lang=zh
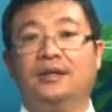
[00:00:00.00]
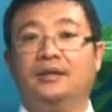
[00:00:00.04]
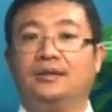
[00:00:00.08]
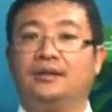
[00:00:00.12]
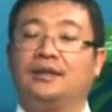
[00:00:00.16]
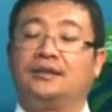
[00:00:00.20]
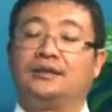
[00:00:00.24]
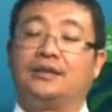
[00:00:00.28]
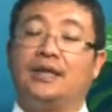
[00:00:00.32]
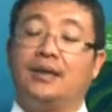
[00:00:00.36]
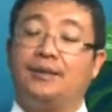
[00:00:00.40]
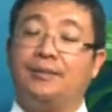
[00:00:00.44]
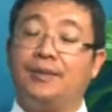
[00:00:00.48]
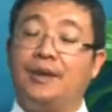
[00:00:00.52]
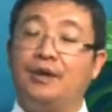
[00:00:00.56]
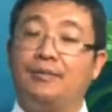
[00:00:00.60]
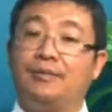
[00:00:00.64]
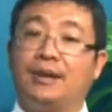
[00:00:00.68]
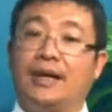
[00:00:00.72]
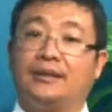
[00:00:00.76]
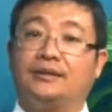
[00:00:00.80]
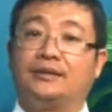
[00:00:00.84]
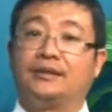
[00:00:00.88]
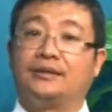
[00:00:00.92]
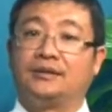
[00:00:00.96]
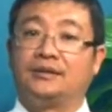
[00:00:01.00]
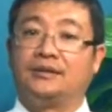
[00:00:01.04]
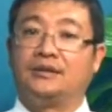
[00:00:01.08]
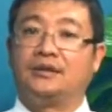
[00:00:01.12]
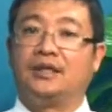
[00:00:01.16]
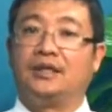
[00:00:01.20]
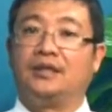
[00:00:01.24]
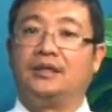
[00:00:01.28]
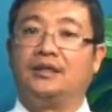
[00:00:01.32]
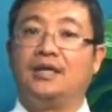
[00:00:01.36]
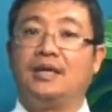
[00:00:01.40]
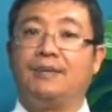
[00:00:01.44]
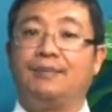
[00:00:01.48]
那在没有买这个之
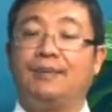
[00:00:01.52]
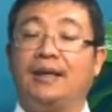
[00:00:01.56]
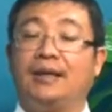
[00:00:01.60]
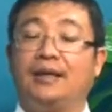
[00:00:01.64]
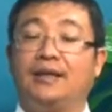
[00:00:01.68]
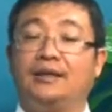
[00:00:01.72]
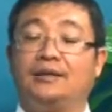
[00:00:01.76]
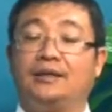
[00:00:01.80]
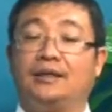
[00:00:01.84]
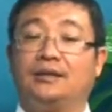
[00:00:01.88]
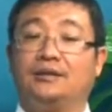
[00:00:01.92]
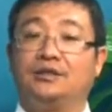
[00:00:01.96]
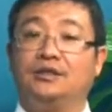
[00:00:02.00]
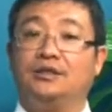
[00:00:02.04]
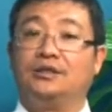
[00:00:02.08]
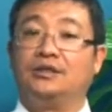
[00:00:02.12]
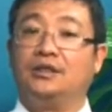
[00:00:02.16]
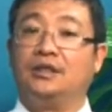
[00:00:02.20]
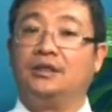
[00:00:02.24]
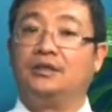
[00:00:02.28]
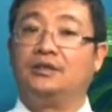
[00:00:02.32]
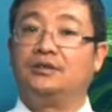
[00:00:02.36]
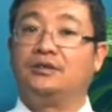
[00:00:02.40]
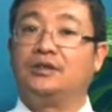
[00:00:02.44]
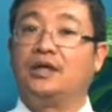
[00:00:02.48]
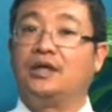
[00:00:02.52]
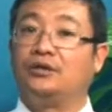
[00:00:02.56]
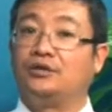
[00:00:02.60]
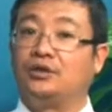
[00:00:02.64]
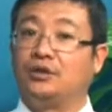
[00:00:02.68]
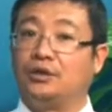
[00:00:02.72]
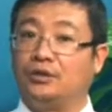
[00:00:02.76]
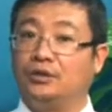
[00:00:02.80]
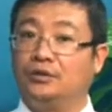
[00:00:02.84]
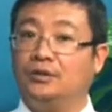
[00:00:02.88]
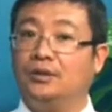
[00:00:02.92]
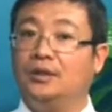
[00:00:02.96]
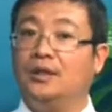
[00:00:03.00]
前呢，一般来讲，经纪人都要
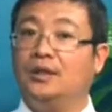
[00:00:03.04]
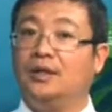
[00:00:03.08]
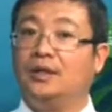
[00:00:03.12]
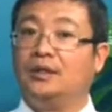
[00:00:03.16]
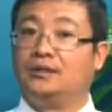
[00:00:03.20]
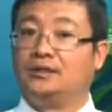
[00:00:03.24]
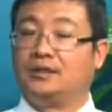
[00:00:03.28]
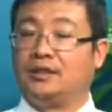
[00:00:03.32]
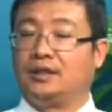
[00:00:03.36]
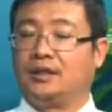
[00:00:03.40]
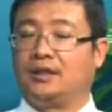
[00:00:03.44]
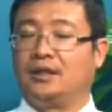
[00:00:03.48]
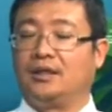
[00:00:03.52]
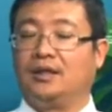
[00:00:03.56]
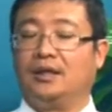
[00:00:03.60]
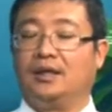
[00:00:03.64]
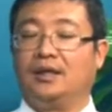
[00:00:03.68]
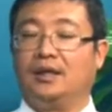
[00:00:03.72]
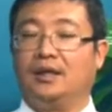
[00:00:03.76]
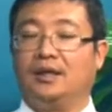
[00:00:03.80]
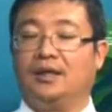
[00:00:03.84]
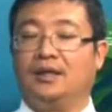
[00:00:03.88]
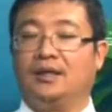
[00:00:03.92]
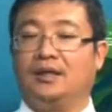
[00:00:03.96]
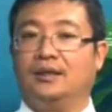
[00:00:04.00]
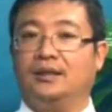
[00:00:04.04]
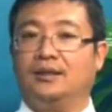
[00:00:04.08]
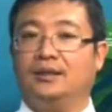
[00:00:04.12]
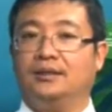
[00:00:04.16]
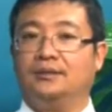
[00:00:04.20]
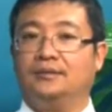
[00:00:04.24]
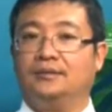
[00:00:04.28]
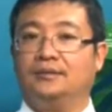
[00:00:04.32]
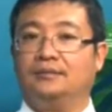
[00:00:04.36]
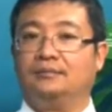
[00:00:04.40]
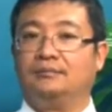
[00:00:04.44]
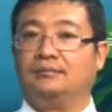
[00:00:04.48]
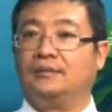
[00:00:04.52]
求这个
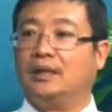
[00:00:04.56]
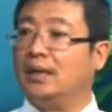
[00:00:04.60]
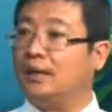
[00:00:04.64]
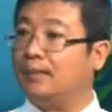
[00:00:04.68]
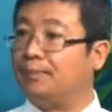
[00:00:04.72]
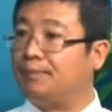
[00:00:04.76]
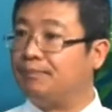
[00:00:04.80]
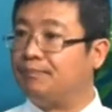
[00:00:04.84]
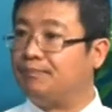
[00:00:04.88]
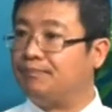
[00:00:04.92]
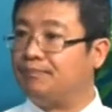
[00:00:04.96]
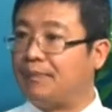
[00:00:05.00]
呃呃。